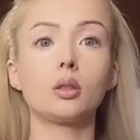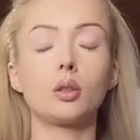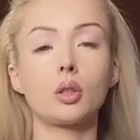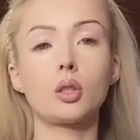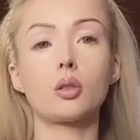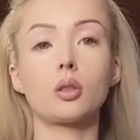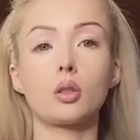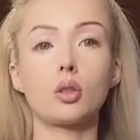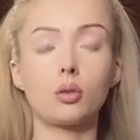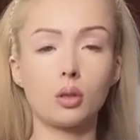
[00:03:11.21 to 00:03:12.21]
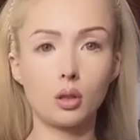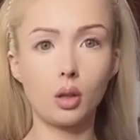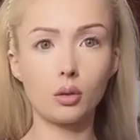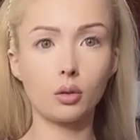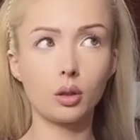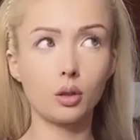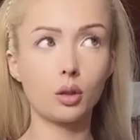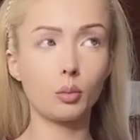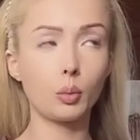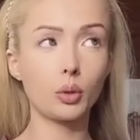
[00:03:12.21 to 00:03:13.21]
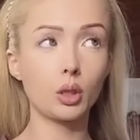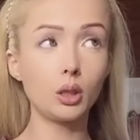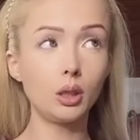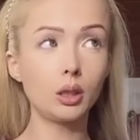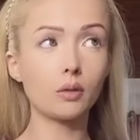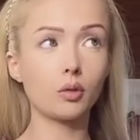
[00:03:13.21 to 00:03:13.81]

То есть еще не сразу, конечно, мы поженились.